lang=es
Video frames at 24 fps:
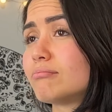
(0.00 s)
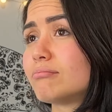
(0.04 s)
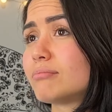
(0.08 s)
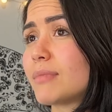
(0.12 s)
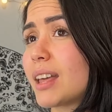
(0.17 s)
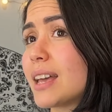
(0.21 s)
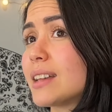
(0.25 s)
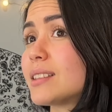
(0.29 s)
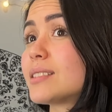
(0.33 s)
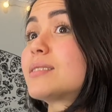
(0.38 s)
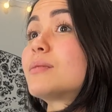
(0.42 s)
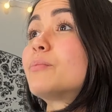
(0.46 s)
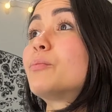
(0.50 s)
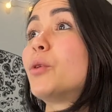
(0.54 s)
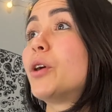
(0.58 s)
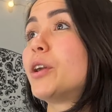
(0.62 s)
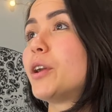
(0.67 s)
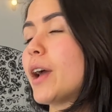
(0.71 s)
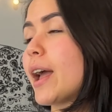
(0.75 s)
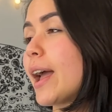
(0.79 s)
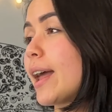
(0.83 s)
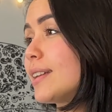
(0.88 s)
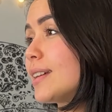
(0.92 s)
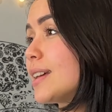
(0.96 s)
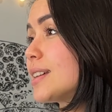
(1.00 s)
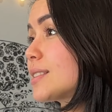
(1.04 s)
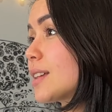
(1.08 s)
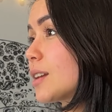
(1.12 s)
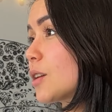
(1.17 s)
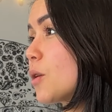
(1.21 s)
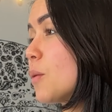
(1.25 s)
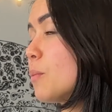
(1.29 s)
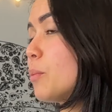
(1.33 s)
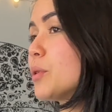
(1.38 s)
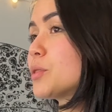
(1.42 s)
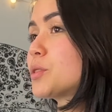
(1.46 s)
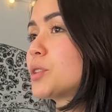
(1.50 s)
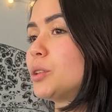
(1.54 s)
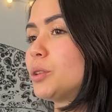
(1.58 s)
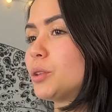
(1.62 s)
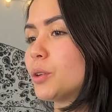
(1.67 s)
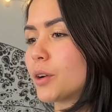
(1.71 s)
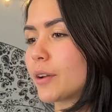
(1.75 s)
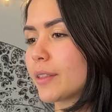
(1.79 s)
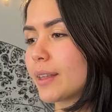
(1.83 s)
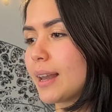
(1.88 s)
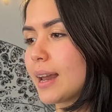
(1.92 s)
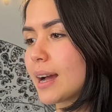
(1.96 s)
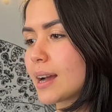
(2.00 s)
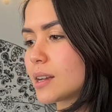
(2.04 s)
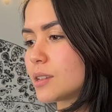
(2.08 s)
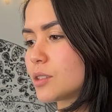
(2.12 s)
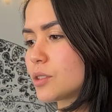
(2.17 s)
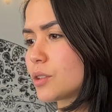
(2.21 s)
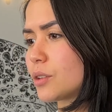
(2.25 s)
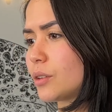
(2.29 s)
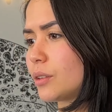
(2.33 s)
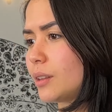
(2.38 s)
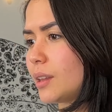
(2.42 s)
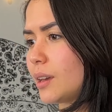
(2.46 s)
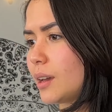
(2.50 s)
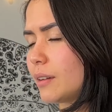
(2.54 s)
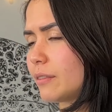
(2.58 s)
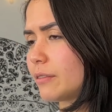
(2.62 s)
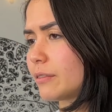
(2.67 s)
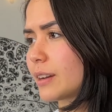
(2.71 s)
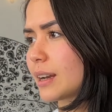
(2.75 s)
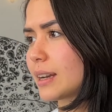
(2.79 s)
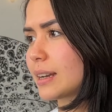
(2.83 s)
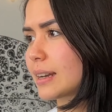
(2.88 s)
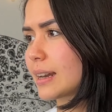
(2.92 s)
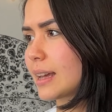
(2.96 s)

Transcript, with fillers: Es, bueno, es el, compositor de la canción de Fran